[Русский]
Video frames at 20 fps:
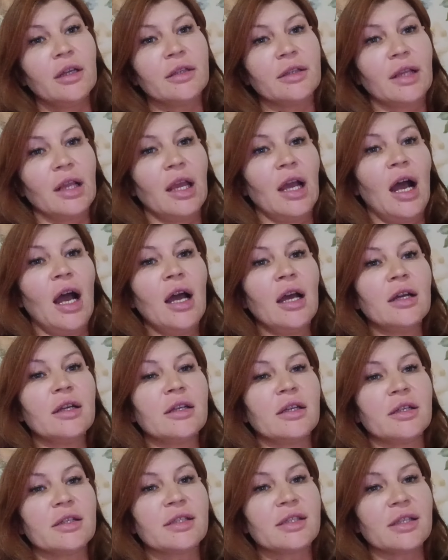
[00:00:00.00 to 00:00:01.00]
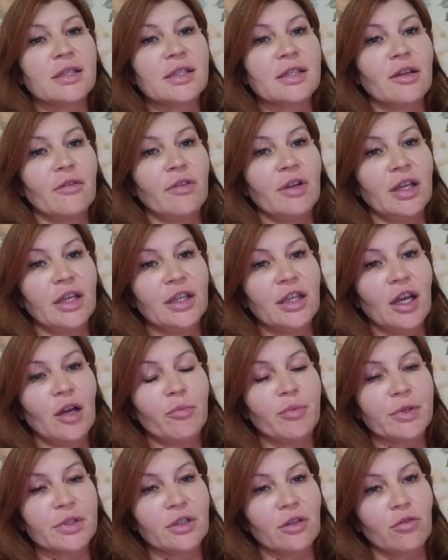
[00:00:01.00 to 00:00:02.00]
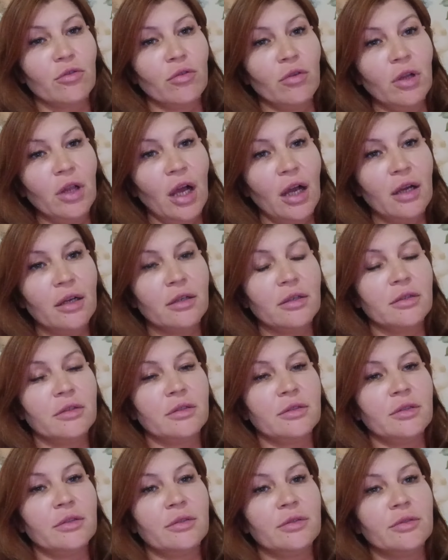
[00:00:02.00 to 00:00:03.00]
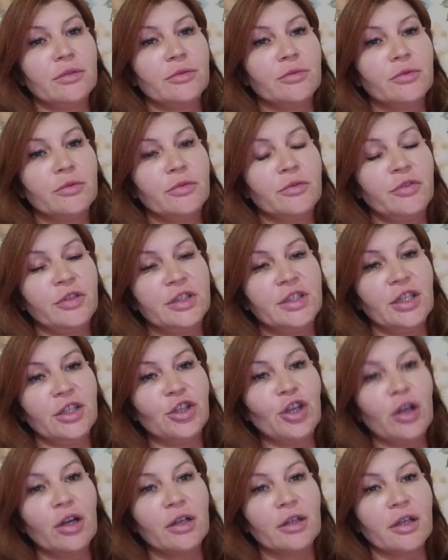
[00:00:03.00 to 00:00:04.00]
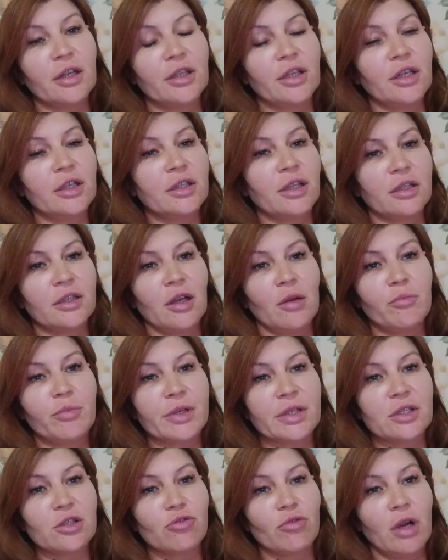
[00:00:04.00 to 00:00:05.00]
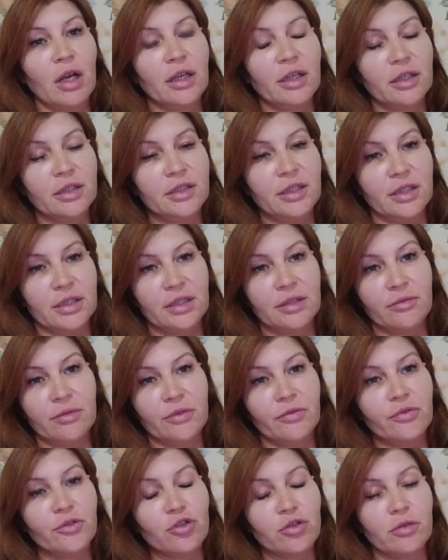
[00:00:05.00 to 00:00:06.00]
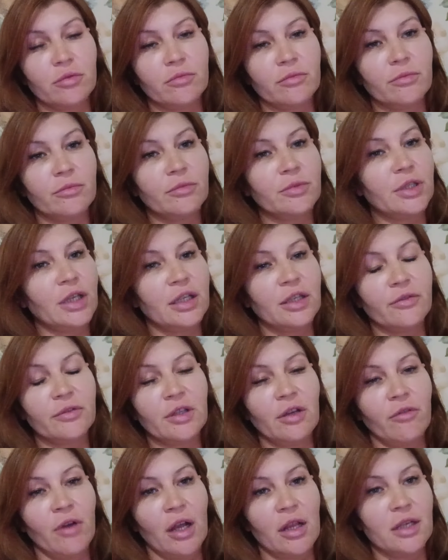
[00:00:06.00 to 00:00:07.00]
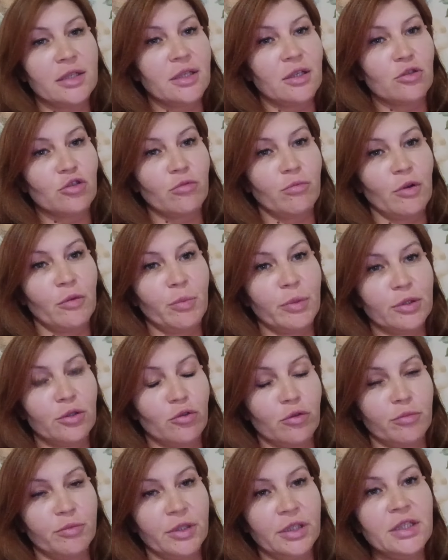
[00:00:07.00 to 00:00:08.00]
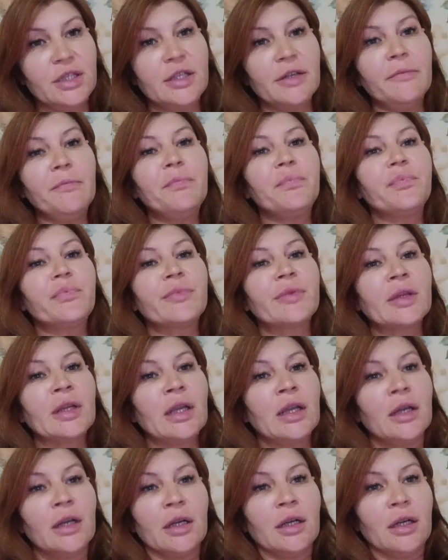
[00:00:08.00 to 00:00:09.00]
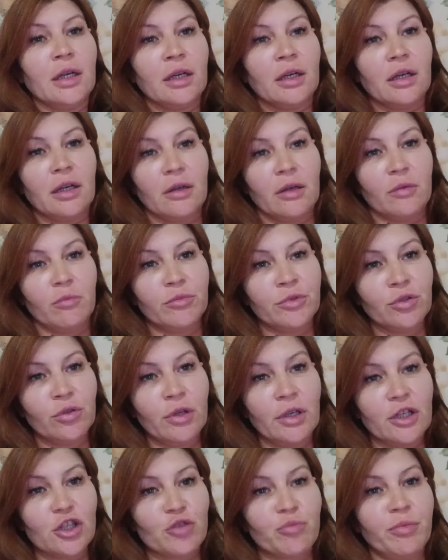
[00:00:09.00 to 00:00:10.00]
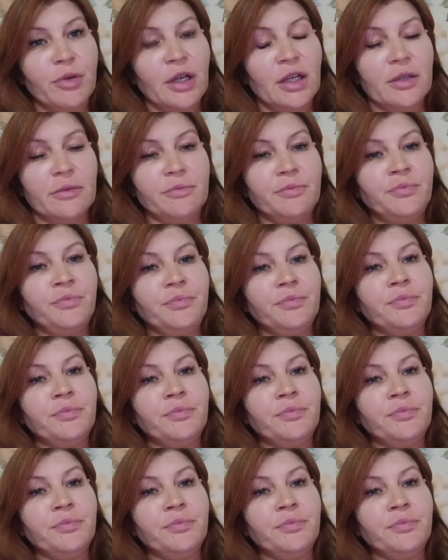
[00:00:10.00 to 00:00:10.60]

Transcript: для э, составления протокола введения каких-то там процессуальных действий, в чем я не вдавалась особо в подробности. А, мною лишь были